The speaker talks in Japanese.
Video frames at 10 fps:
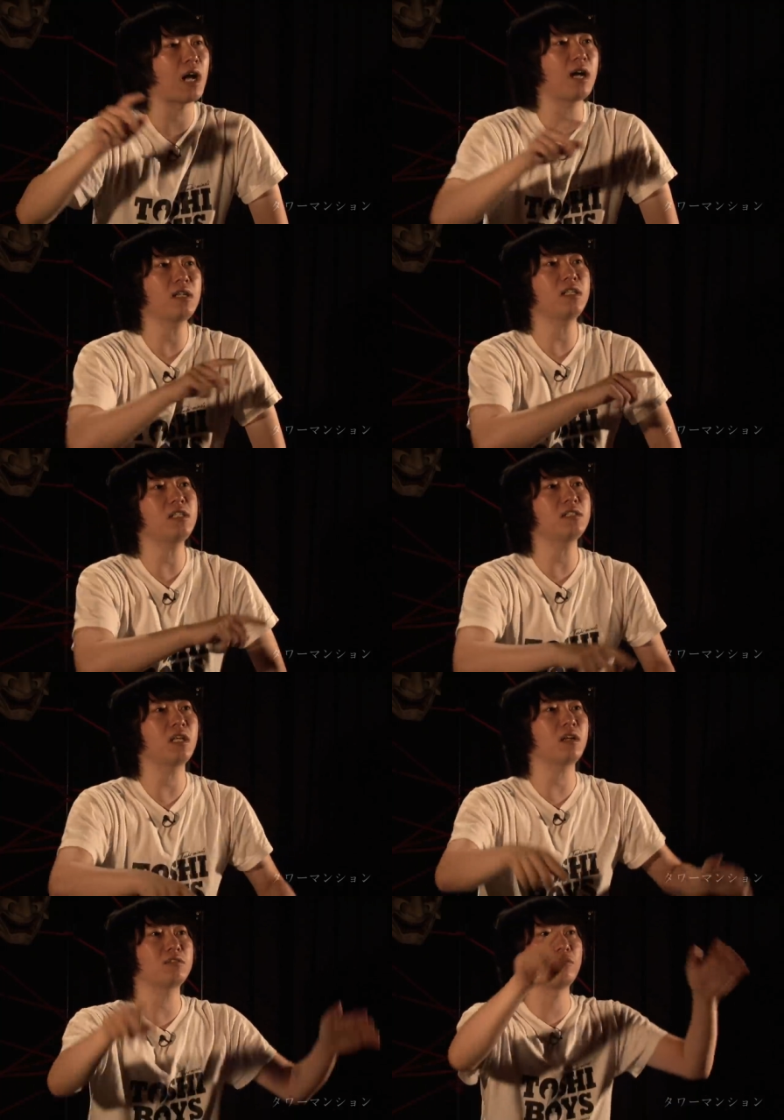管理人
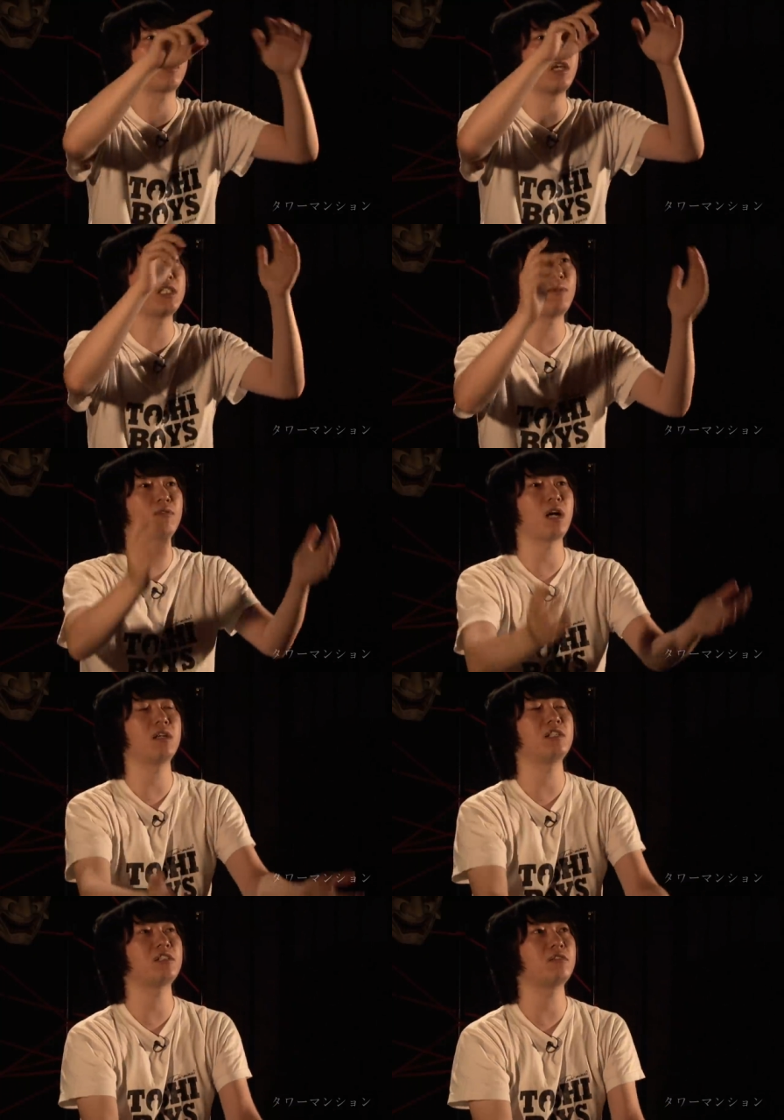さんがその掲示板を
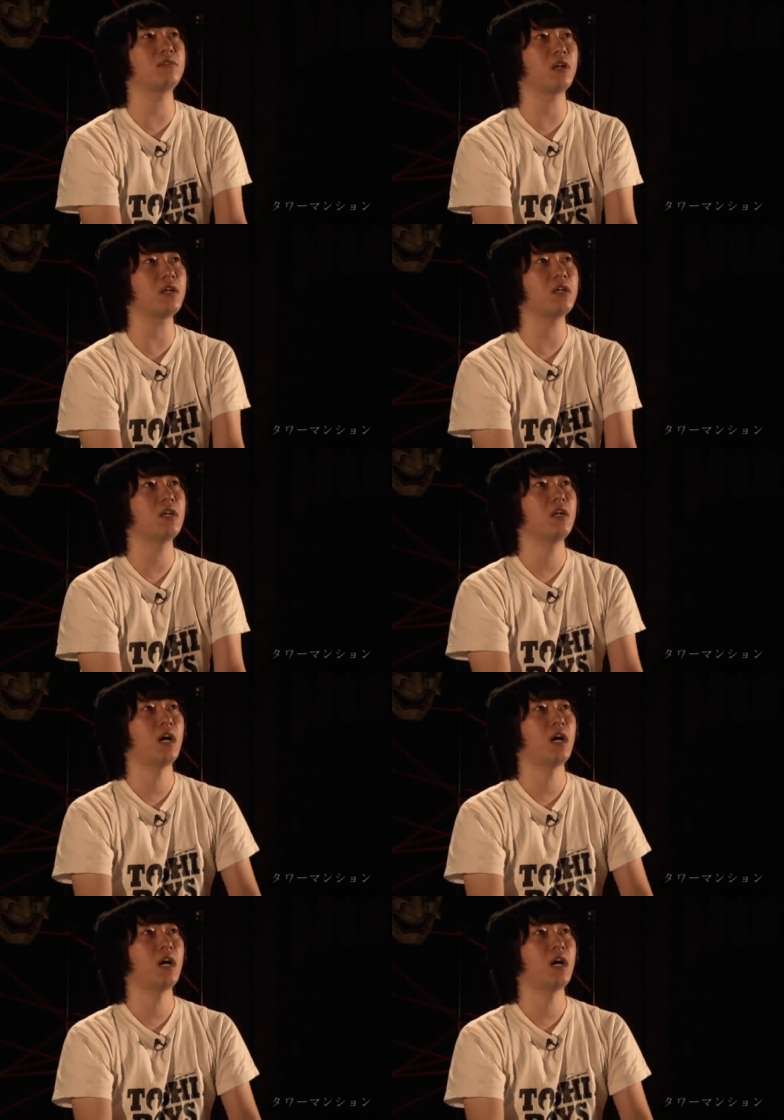管理してるから「